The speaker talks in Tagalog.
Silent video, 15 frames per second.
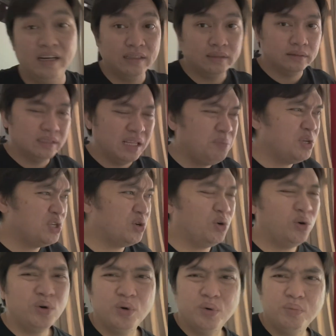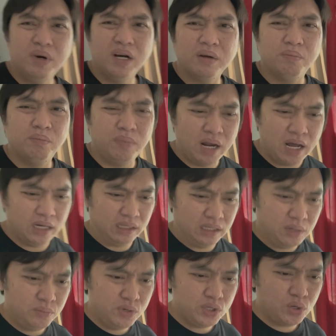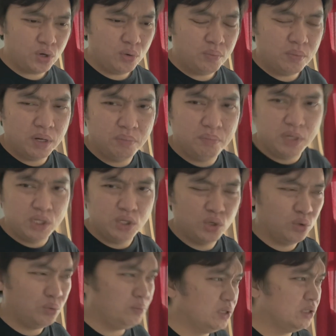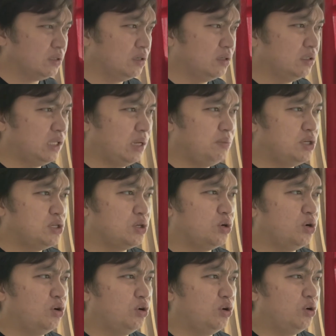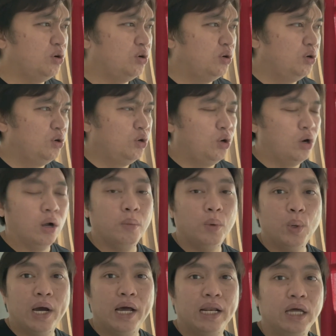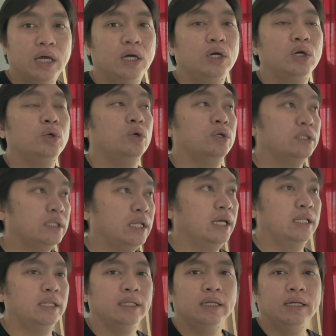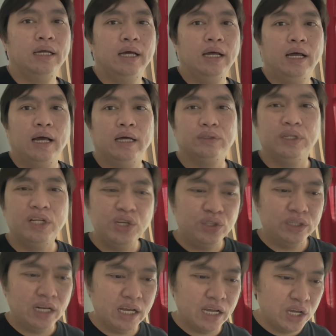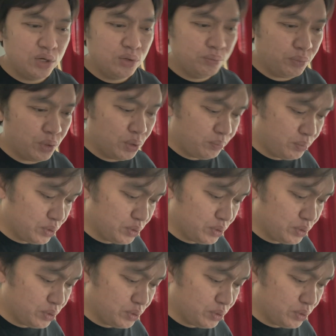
namiss ko mag-vlog, namiss ko mag-video, namiss ko gumawa ng content. Actually, yun talaga yung purpose